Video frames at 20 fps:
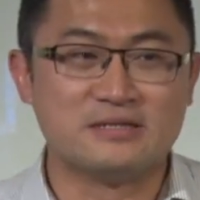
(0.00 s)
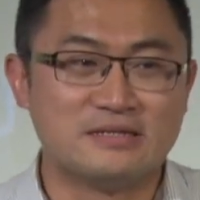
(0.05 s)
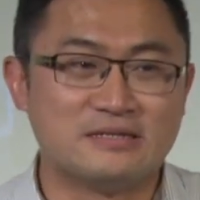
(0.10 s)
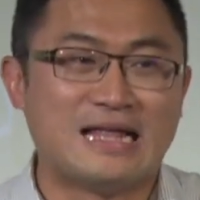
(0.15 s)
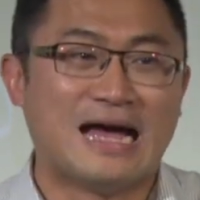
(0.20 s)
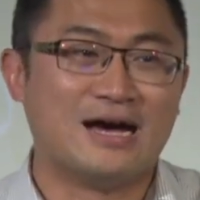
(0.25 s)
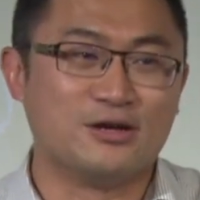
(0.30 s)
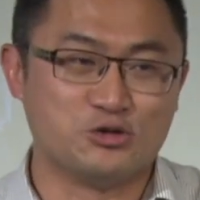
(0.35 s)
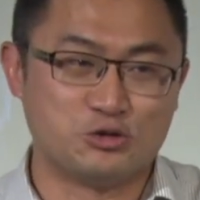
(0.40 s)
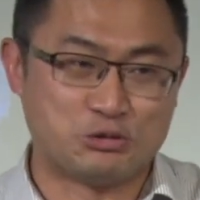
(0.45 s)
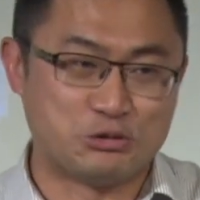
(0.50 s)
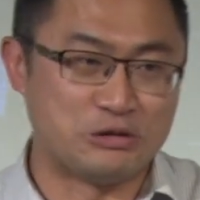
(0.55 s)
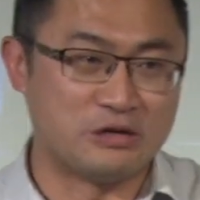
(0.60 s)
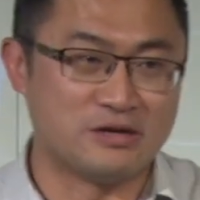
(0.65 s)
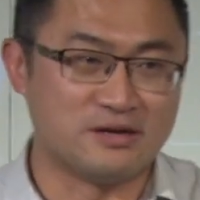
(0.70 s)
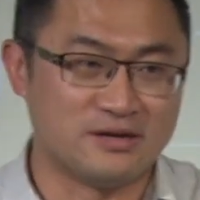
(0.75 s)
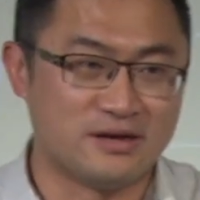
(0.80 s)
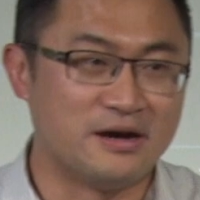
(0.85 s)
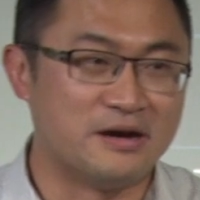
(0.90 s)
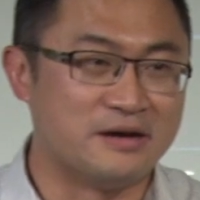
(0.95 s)
是大
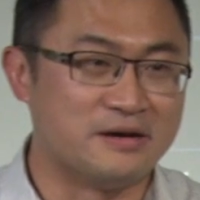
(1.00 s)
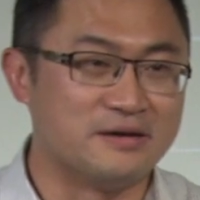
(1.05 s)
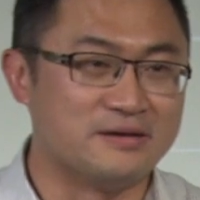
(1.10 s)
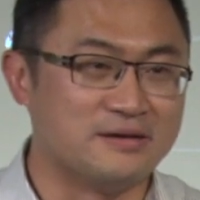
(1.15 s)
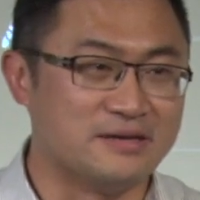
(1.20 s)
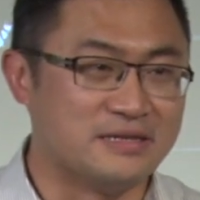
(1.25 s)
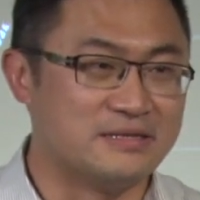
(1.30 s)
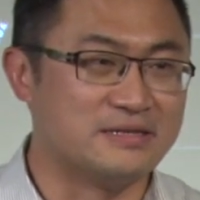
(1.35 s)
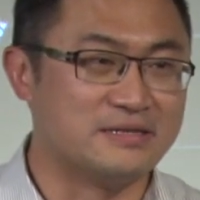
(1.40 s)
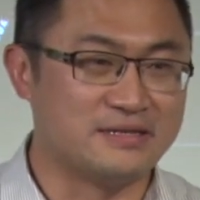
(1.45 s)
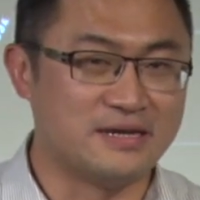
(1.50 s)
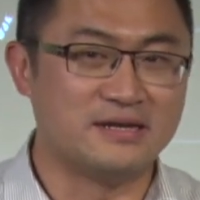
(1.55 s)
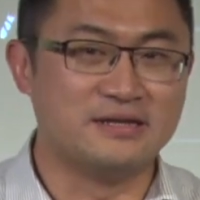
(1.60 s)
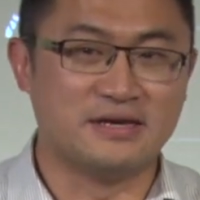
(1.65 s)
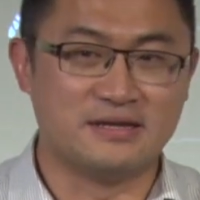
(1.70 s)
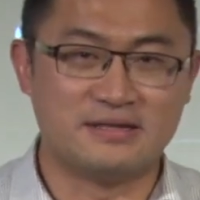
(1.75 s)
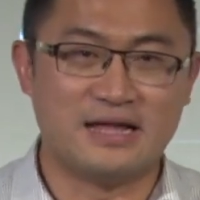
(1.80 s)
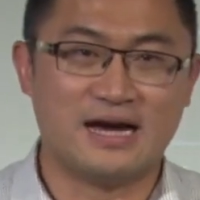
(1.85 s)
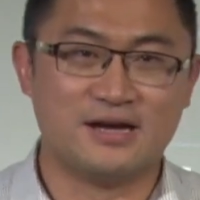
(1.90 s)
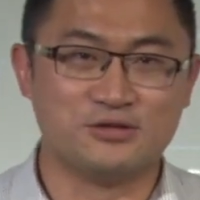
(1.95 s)
学，呃，已经在
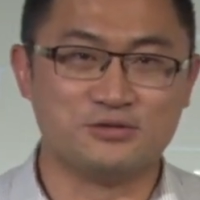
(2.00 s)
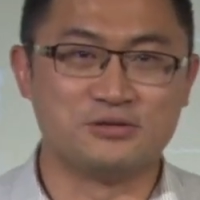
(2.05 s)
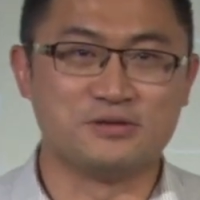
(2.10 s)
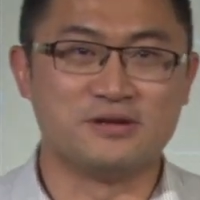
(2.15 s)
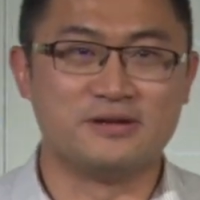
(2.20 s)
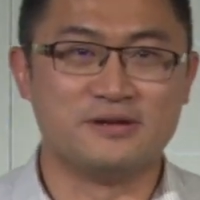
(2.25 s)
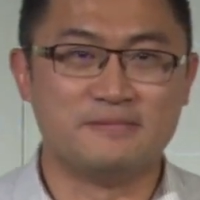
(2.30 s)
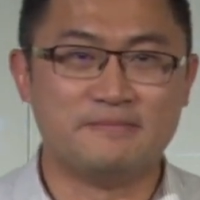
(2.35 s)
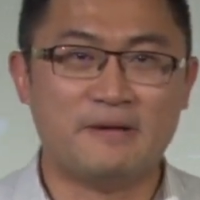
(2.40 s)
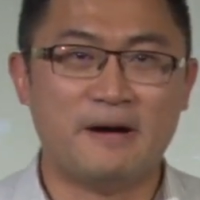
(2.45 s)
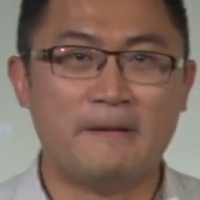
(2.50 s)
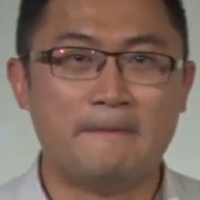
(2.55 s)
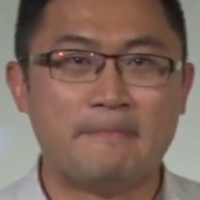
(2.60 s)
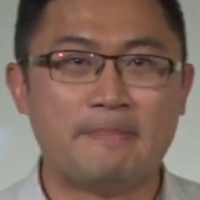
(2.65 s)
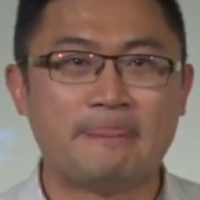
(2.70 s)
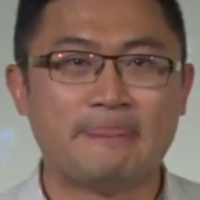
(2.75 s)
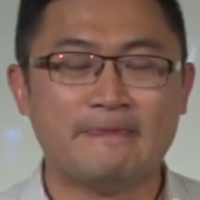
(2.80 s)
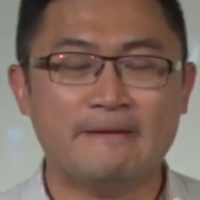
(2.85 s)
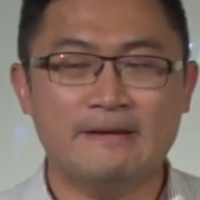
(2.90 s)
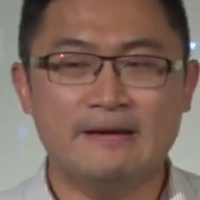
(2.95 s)
念大学了。好，
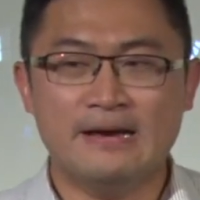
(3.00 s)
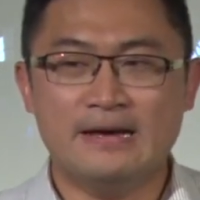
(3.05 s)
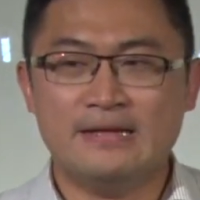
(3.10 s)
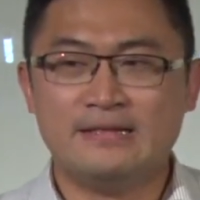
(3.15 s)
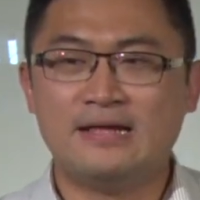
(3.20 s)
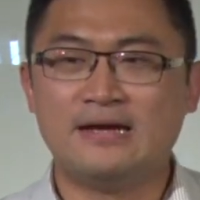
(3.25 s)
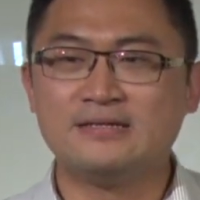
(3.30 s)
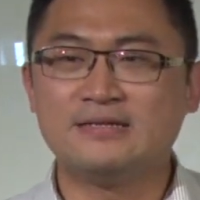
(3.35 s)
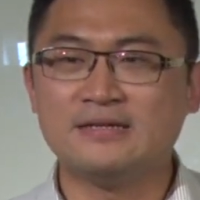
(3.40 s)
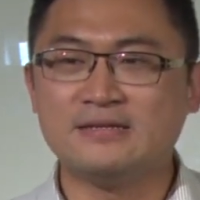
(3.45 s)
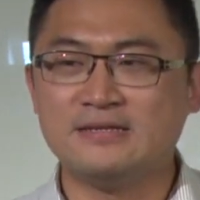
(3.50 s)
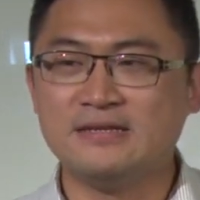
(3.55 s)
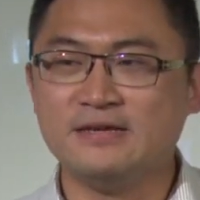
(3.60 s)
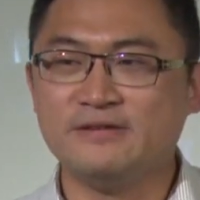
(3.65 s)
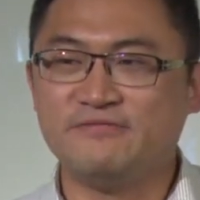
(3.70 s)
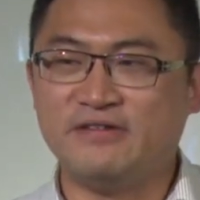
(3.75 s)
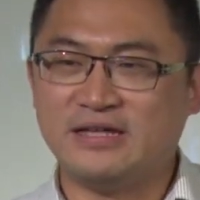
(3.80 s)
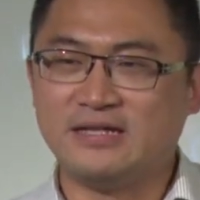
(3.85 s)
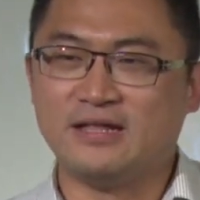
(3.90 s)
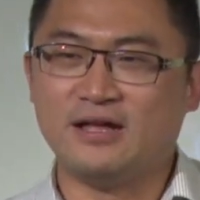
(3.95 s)
那这个事情
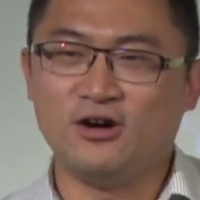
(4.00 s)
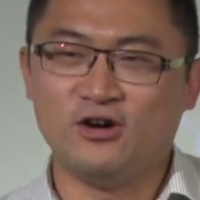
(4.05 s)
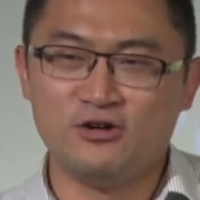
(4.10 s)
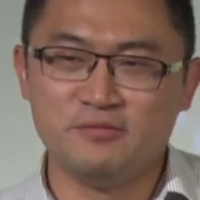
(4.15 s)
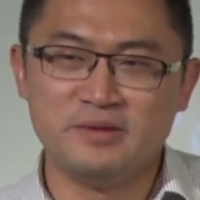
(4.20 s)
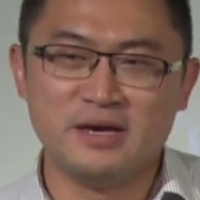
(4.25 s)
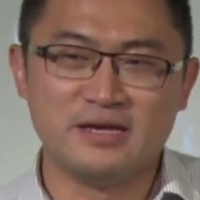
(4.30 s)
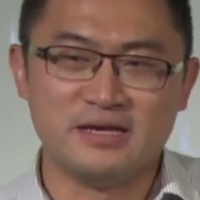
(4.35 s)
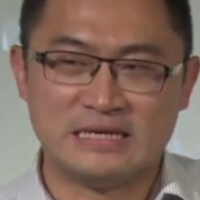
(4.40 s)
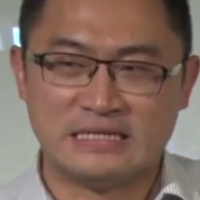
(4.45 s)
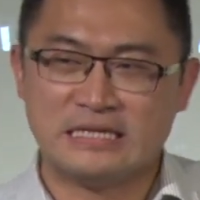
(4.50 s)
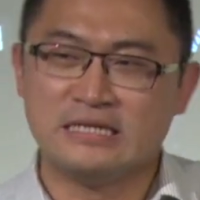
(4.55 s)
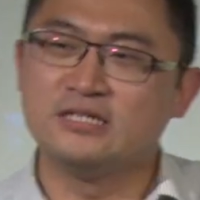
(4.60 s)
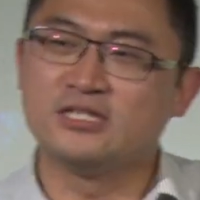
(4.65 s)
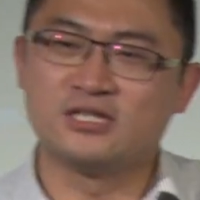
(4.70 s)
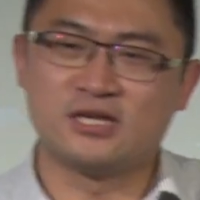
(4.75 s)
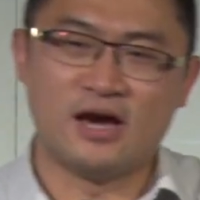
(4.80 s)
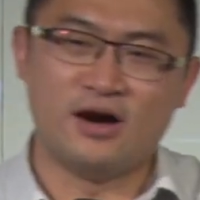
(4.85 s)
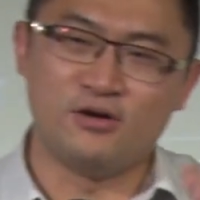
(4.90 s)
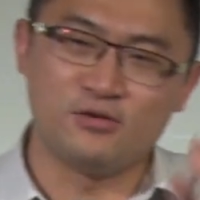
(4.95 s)
发展到后面已经
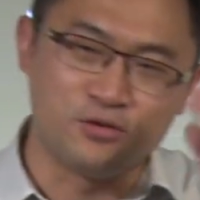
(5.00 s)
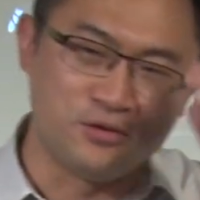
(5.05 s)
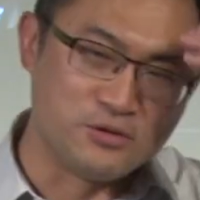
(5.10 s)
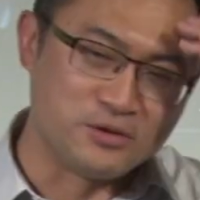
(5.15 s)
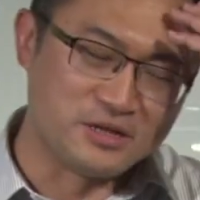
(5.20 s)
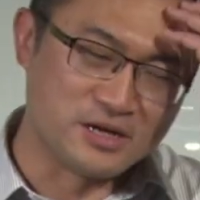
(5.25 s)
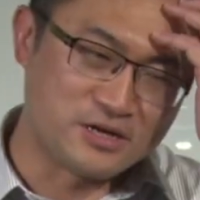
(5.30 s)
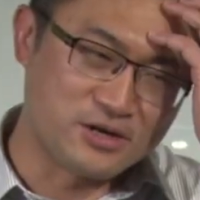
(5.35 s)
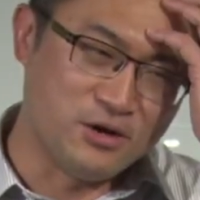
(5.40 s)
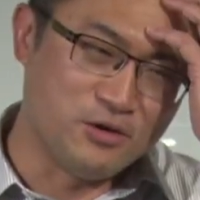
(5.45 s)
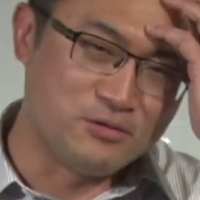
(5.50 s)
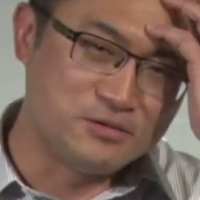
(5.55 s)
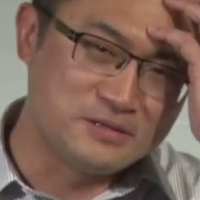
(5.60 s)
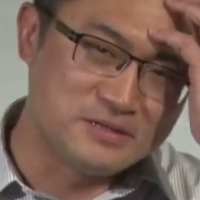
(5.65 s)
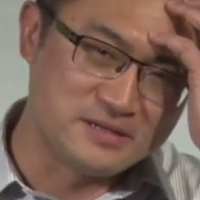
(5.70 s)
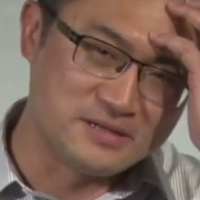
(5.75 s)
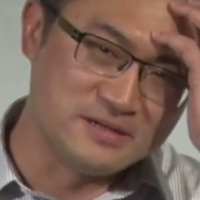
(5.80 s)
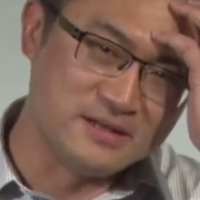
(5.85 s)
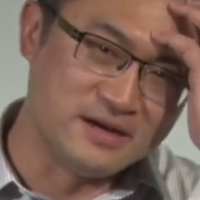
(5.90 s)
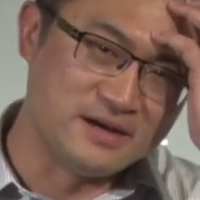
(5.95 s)
超过我的控
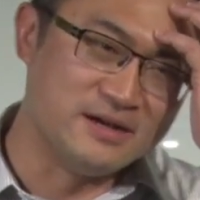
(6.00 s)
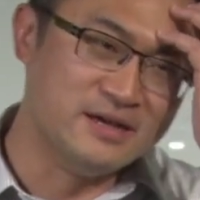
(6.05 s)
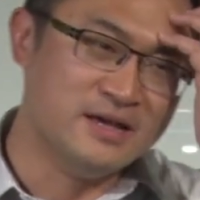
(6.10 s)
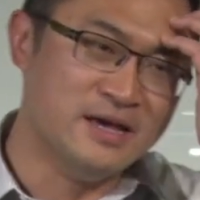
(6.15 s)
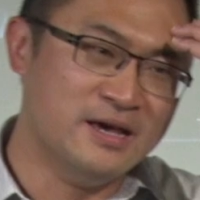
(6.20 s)
制了。